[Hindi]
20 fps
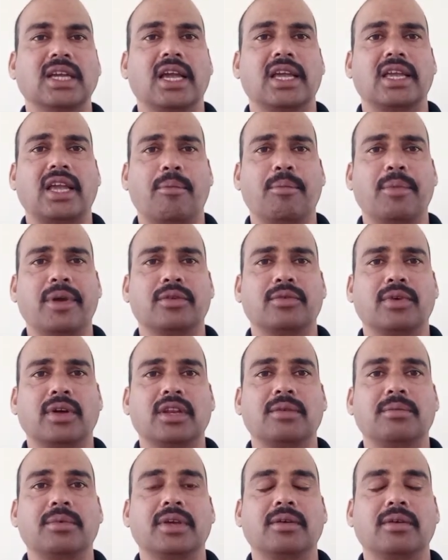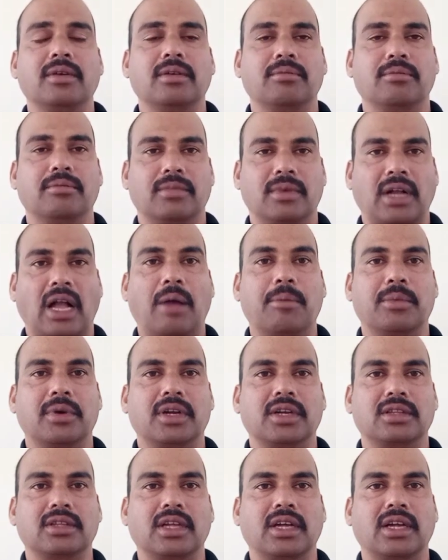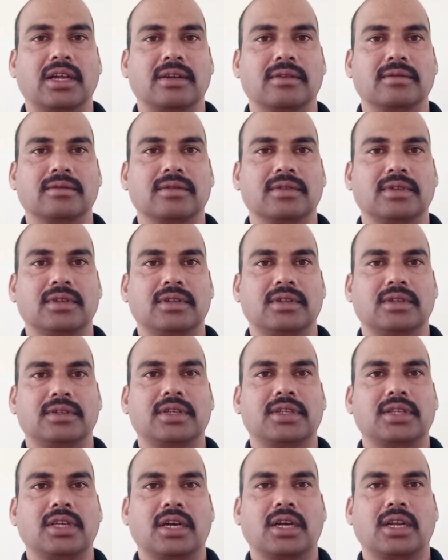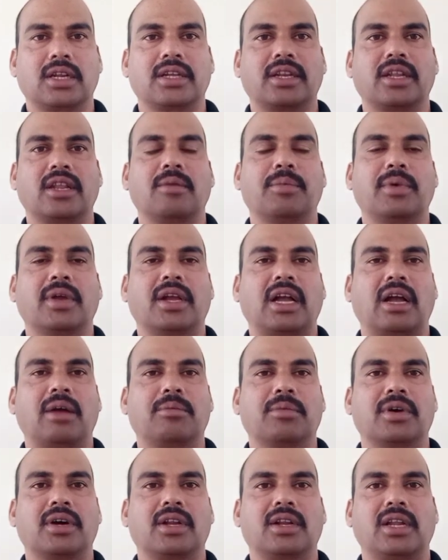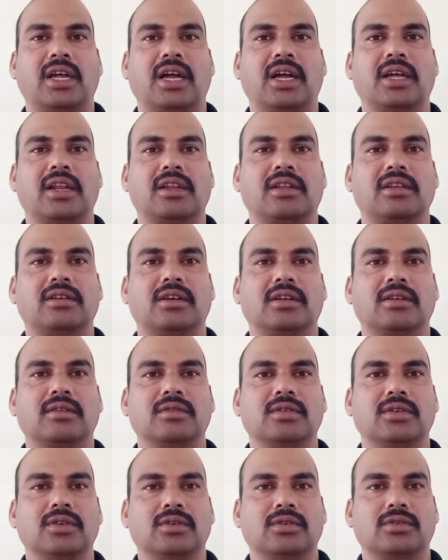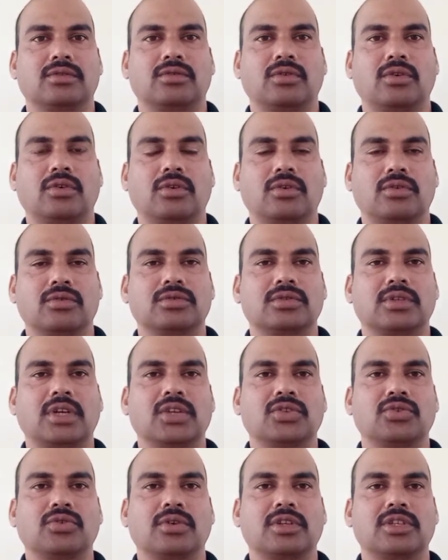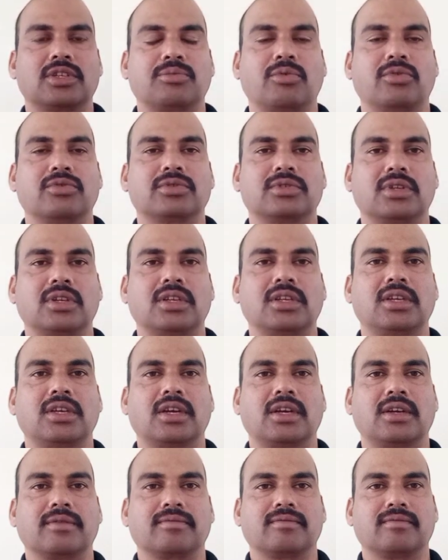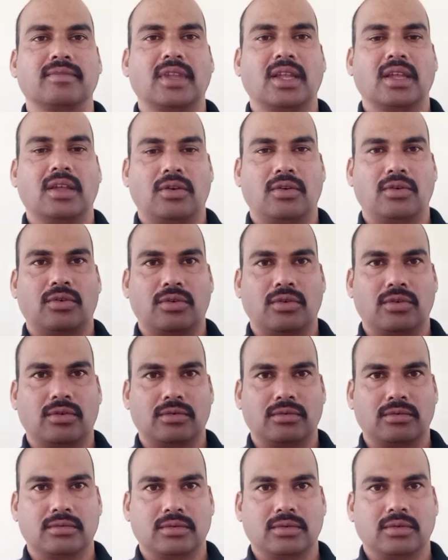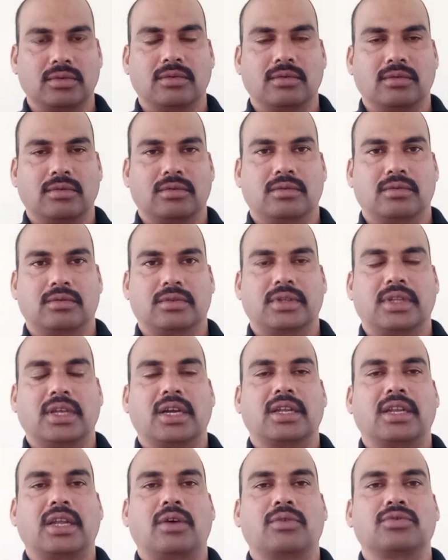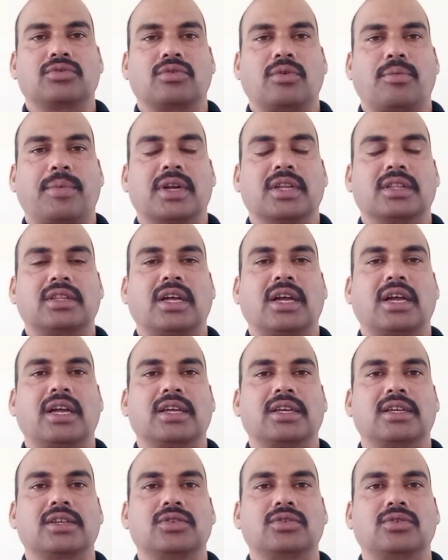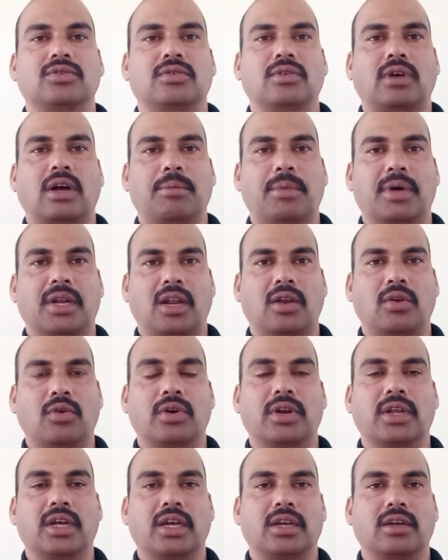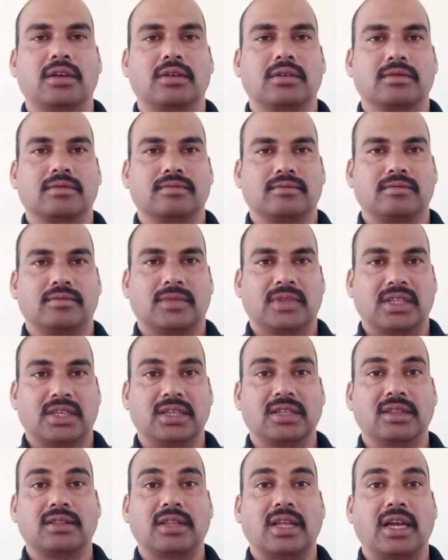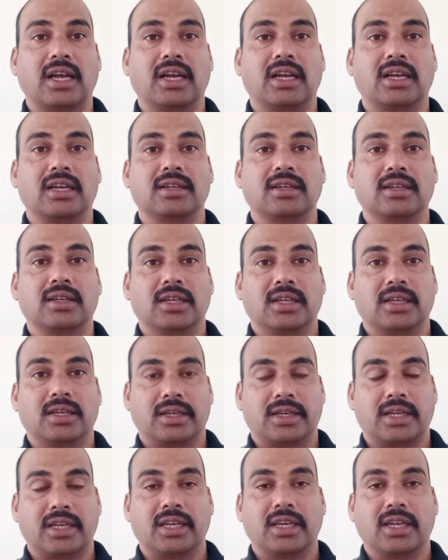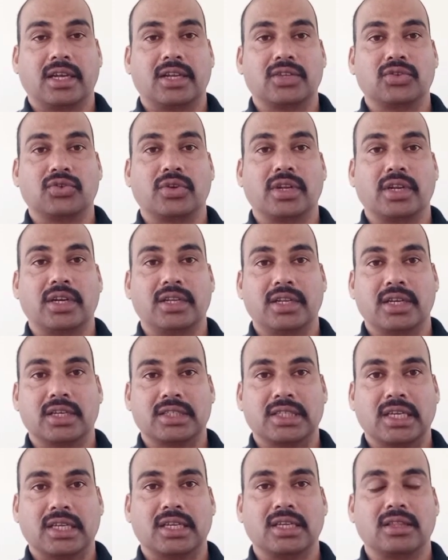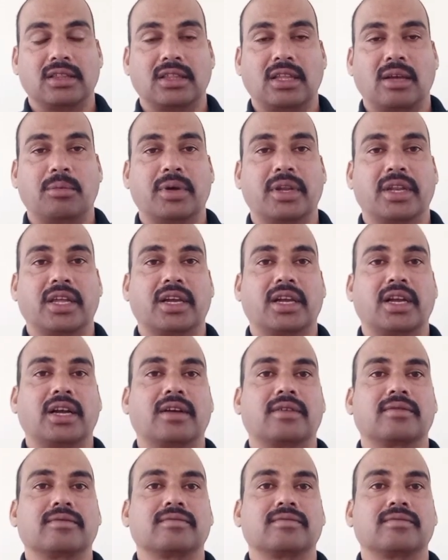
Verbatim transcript: या मैनुअली भी काम करता है जैसे अगर क्रेन पे काम कर रहा है रीगर तो उसका जो रिस्पॉन्सली है वो देखना उसको पड़ता है कि जो हमारा लोड है कितना है क्रेन का जो रेडियस है कितना बनेगा